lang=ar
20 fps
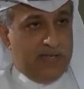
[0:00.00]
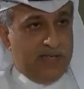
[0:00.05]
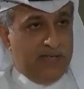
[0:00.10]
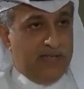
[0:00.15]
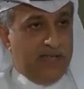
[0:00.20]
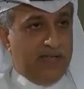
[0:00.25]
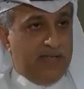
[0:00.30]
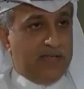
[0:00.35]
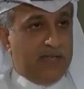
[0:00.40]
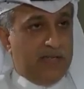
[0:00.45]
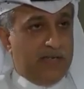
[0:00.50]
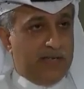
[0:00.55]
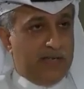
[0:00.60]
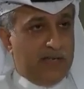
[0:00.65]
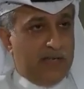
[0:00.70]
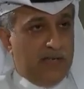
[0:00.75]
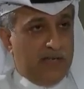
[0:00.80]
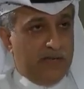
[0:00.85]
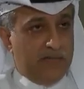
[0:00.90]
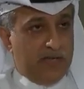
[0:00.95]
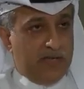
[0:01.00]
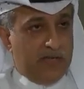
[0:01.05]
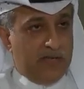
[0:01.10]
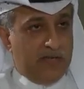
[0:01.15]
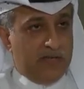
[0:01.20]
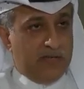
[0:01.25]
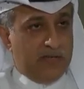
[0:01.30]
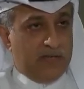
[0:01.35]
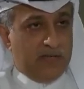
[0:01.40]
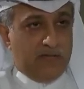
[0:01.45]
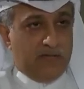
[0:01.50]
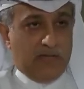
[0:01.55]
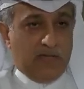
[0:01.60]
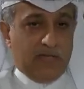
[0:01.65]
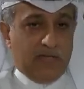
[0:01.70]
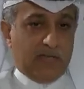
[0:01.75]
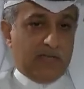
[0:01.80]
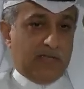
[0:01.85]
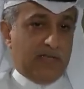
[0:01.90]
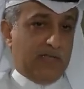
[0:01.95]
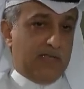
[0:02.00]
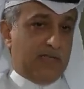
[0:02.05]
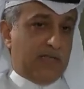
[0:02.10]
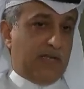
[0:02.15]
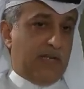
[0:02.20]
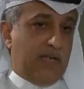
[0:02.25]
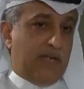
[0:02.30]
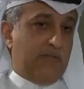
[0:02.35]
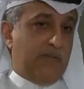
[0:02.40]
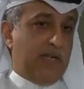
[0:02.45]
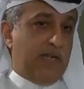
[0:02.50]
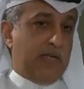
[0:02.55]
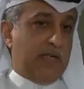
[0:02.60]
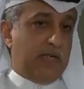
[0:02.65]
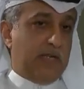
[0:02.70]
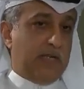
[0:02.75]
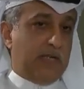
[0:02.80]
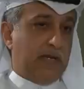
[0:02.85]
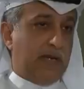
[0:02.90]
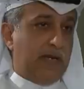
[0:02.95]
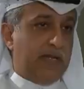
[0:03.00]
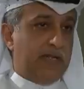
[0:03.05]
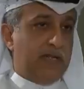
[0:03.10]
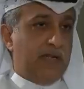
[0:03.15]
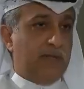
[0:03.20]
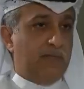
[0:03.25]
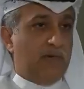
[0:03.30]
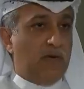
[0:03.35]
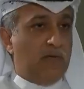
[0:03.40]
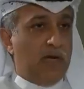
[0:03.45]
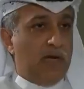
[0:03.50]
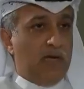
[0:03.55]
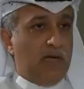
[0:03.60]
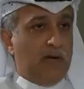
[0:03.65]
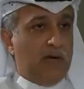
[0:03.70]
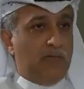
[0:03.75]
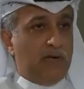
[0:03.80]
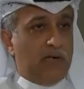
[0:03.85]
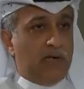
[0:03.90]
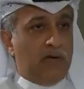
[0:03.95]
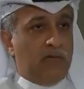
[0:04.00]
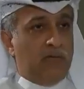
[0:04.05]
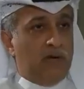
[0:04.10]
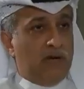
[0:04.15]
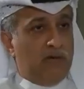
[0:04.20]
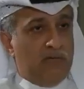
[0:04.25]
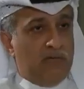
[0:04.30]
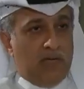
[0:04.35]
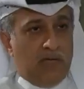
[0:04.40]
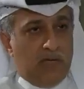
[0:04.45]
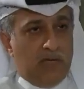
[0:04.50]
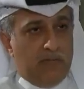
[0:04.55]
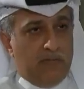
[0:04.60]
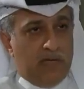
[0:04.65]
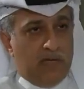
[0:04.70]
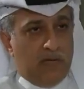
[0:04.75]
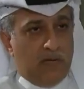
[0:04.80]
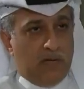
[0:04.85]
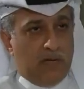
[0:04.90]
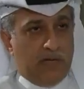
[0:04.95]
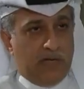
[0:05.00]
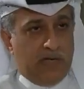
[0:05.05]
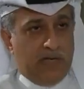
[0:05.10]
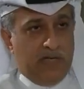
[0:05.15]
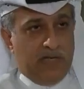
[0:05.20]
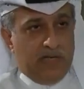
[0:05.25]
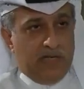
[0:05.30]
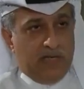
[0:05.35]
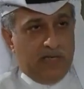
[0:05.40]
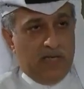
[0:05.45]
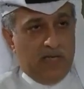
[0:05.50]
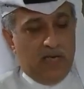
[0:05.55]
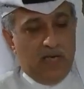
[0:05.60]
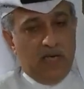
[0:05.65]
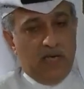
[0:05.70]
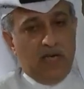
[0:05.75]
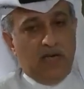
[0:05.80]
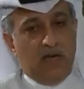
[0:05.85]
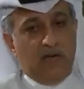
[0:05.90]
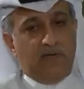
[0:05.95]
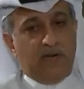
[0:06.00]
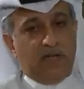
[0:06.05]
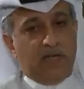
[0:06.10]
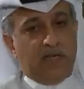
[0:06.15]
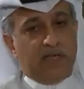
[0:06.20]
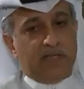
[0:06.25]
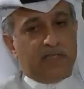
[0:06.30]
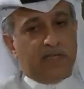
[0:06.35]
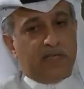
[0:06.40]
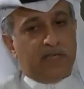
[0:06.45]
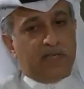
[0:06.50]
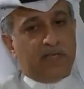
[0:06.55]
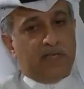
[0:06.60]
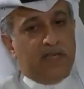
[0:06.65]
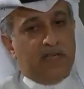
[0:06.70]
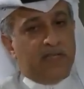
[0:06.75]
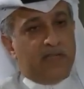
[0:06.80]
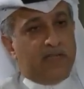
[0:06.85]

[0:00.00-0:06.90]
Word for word: لإعداد لاعبينه سواء اذا كنا نتكلم على قدم او العاب الغواء او الالعاب الاخرى يعني فانا اعتقد كل